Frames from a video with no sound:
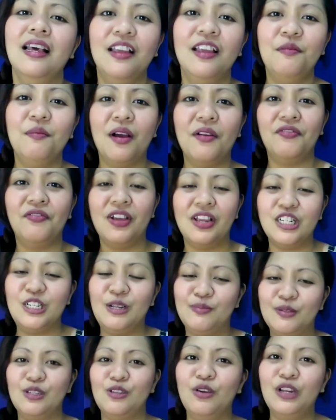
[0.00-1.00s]
Yung mga
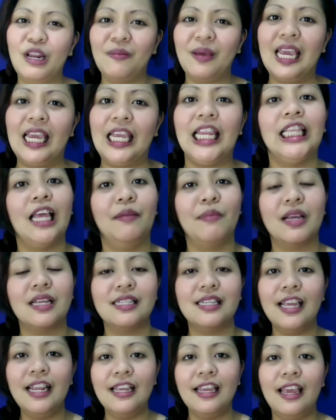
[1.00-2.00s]
friendships nyo na mahilig din
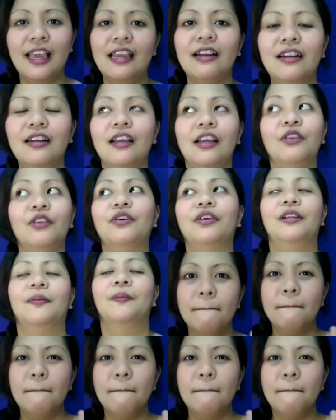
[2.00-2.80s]
mag-skincare, ganon.